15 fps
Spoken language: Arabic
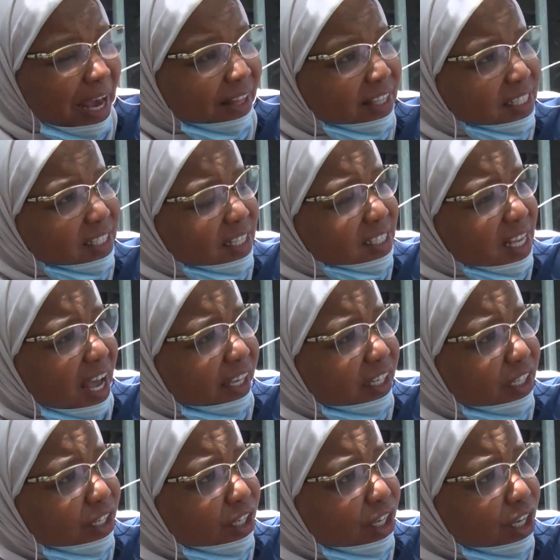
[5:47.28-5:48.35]
بحث
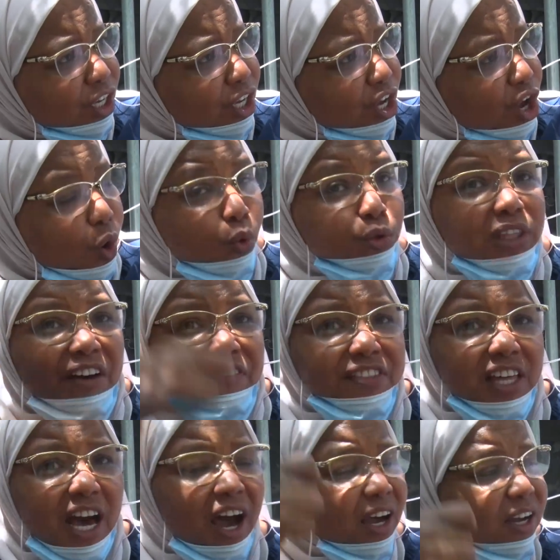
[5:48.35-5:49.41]
استقصائي
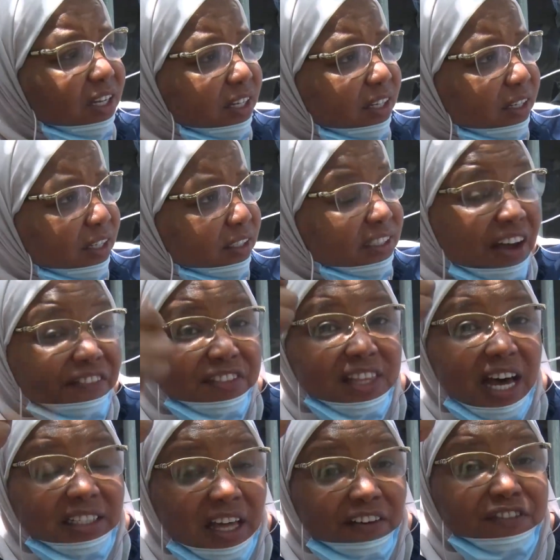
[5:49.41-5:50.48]
وتفضح
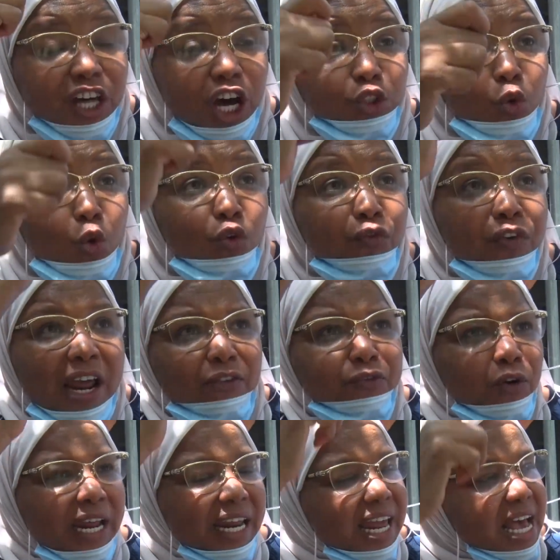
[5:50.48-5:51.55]
تفضح تفضح تقول فلان
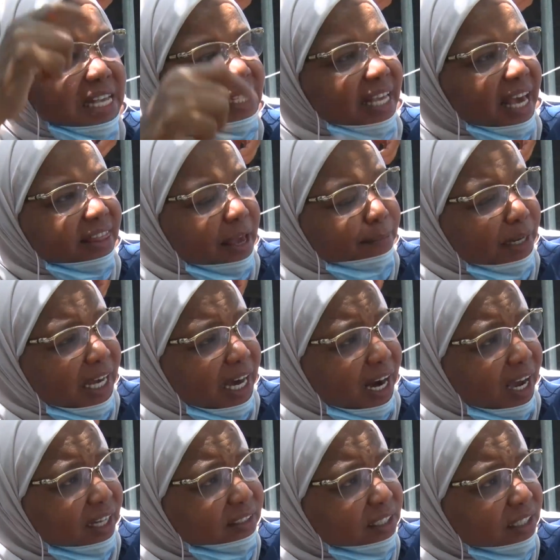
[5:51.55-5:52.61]
الفلاني هز كذا
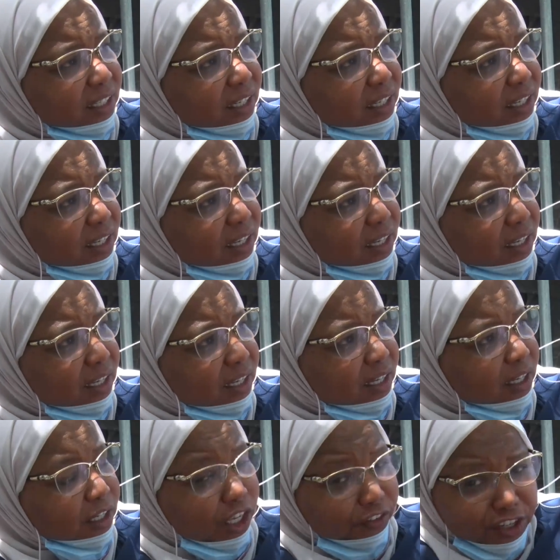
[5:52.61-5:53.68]
مليارات
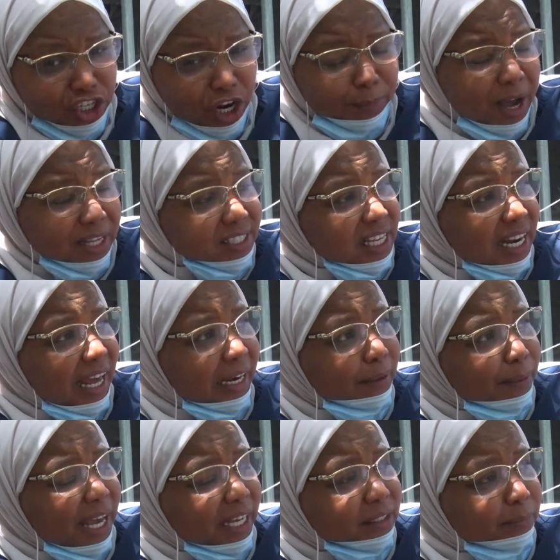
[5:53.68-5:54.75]
كيفاش حبها تصلح
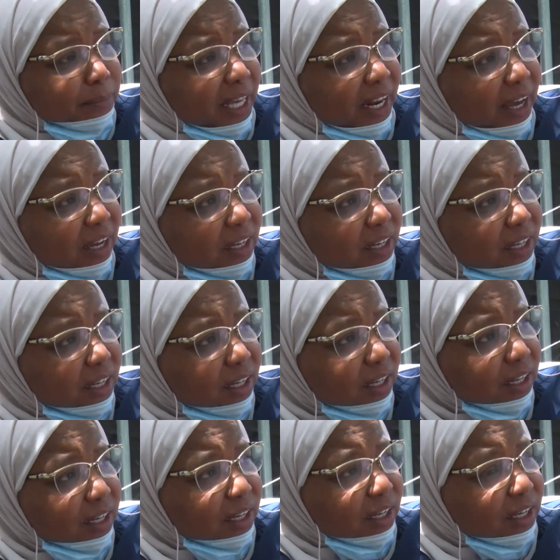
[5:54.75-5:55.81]
البلاد مالا
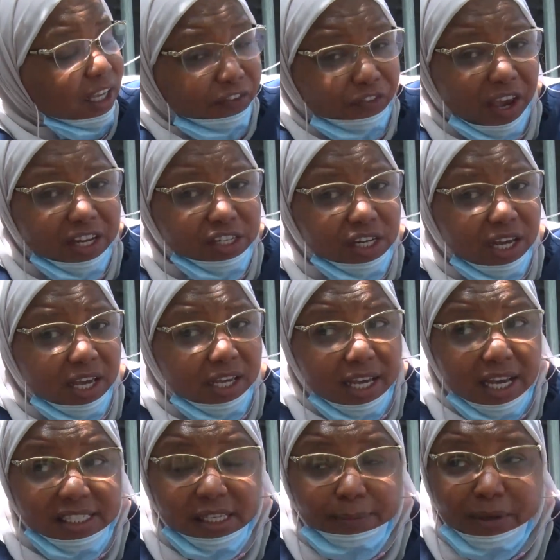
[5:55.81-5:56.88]
كيفاش
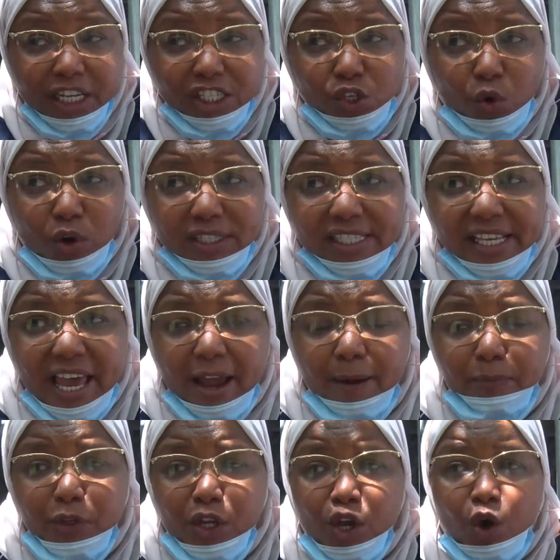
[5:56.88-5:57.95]
يلزم الناس الكل
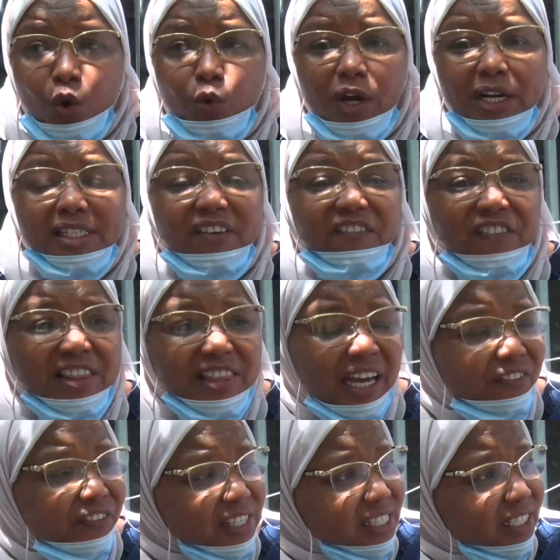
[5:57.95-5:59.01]
تساهم ويلزم
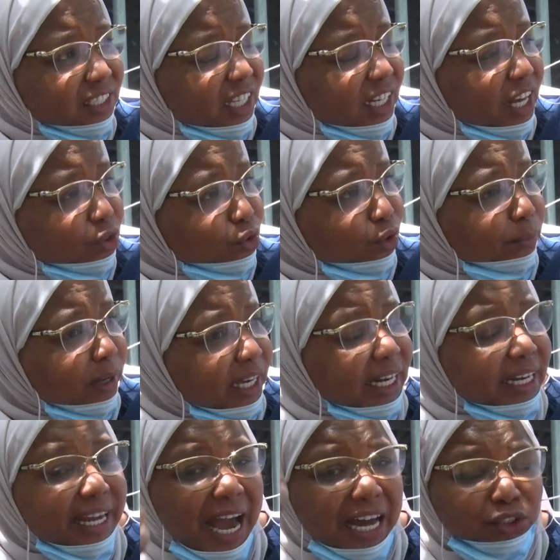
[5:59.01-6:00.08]
فضح الفاسدين هذوما
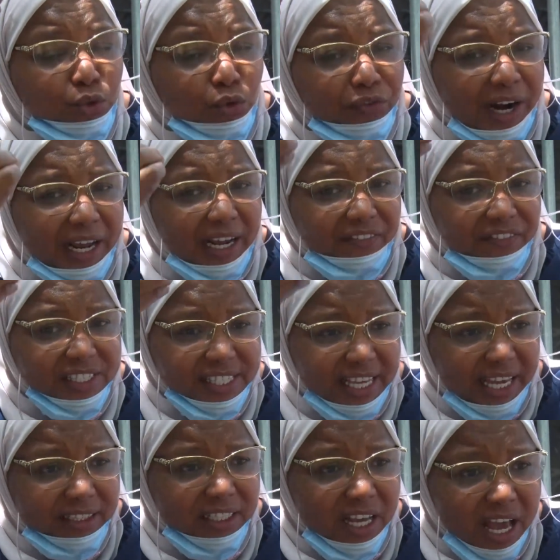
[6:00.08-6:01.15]
اللي عنده فرنك
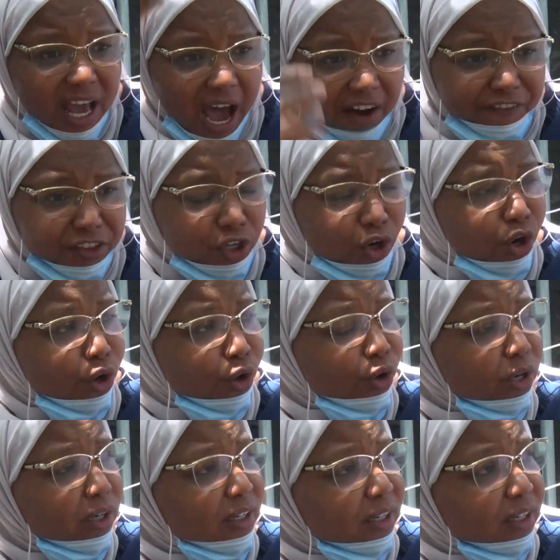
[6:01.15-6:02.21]
فساد افضحوه